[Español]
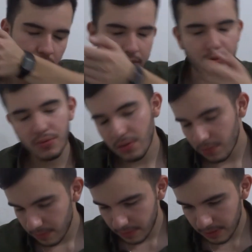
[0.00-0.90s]
Es uno
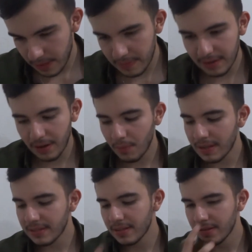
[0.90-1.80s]
de mis
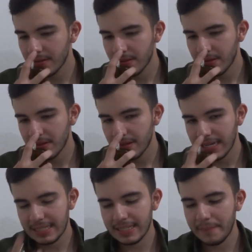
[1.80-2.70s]
aromas
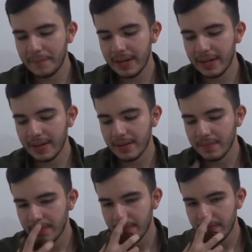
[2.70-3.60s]
que siempre
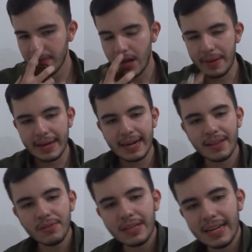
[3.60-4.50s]
había
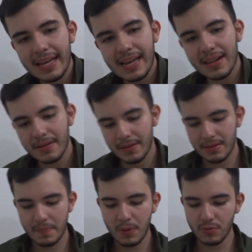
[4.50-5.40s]
querido tener.
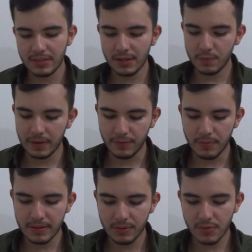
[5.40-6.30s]
Me gustan los
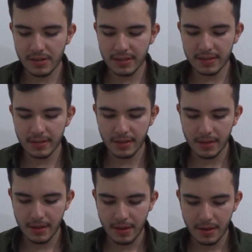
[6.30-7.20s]
perfumes dulces
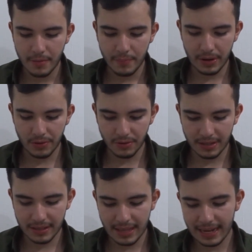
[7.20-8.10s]
pero yo
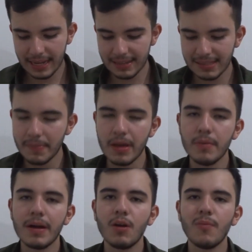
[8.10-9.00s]
sentía que este me
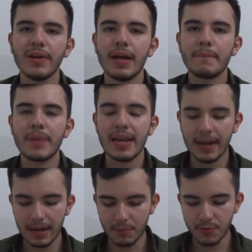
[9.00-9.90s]
iba como que a
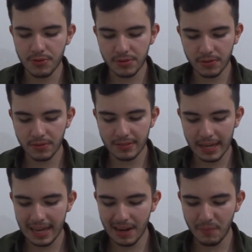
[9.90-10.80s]
empalagar mucho, no
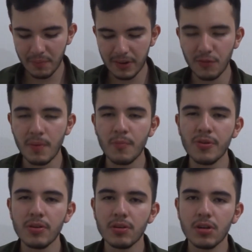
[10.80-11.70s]
sé, era un perfume
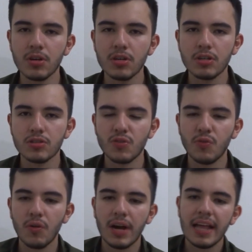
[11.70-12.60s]
muy
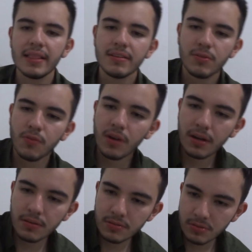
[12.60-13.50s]
sofocante,
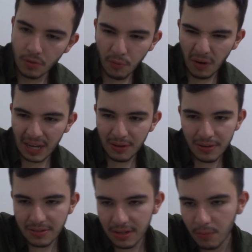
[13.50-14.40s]
sofocador,
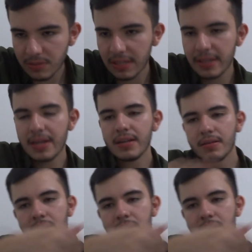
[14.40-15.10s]
no sé cómo se diga.